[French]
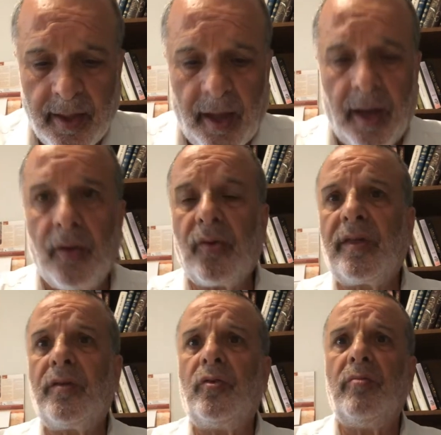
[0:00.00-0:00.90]
alors
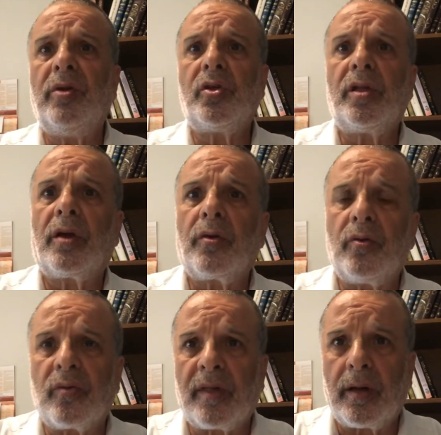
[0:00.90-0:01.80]
c'est une Mishnah que
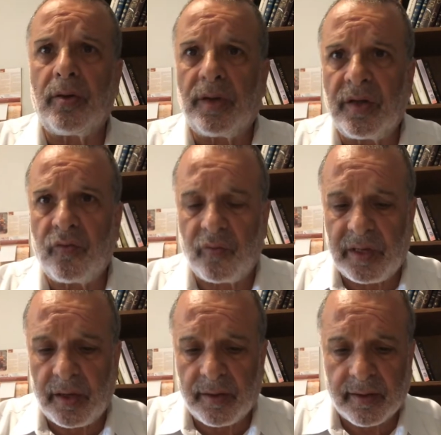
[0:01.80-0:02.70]
nous allons étudier
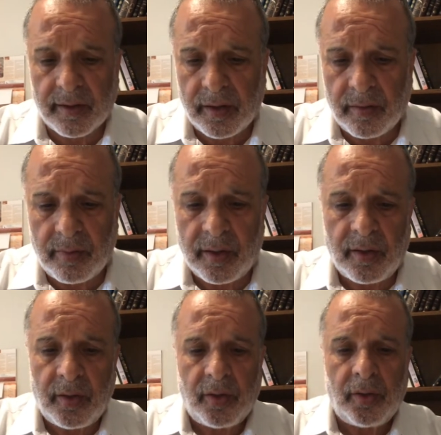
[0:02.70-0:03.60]
ensemble
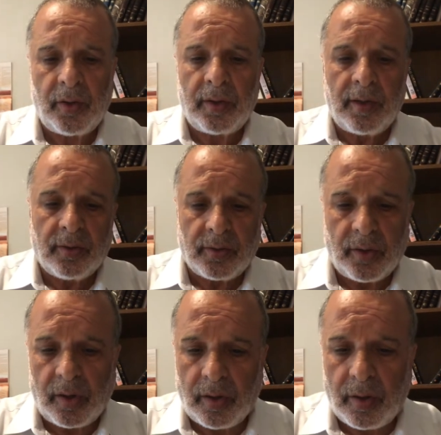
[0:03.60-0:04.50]

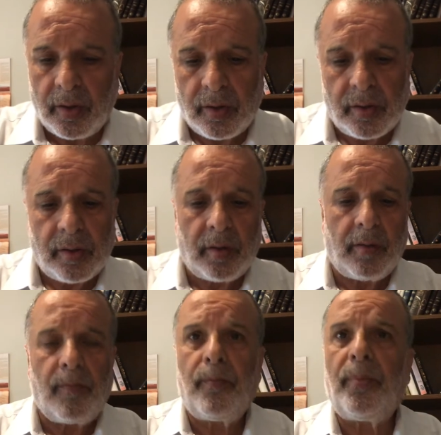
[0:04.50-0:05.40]
dans
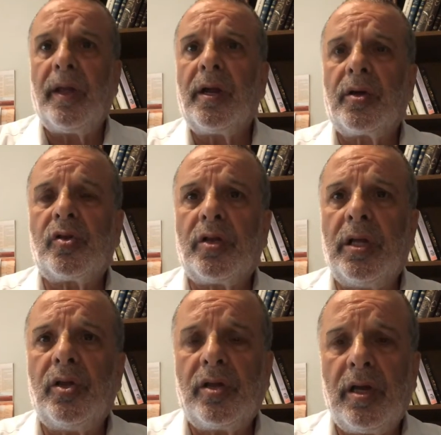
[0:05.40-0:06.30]
Perek
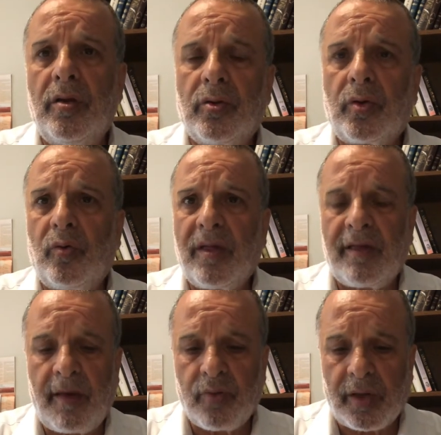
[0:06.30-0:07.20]
Shlishi, le
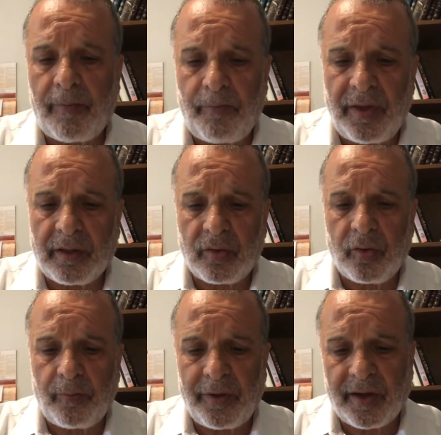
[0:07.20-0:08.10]
troisième chapitre de
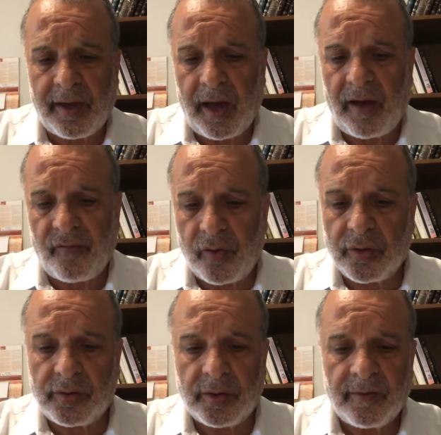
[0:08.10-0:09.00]
Perke Avot.
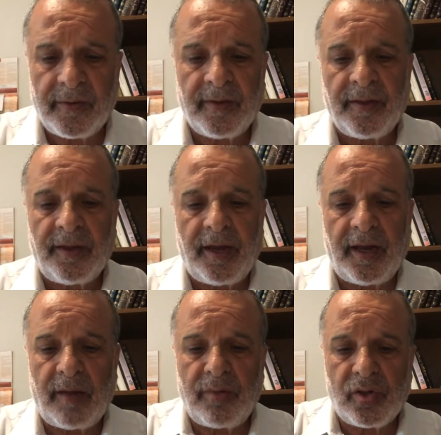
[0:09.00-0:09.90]
Et
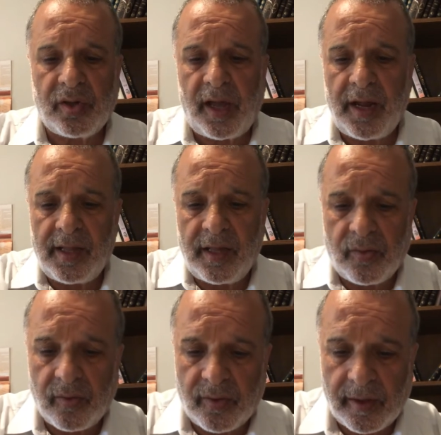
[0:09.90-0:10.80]
la Mishnah, il dit
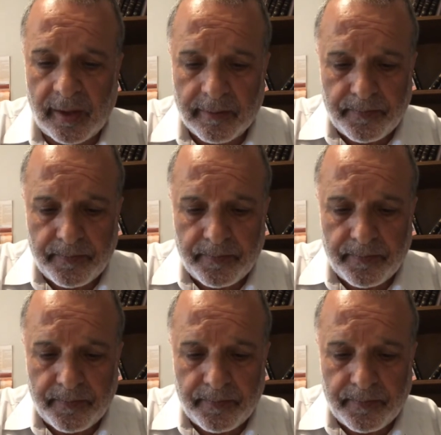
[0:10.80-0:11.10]
ceci.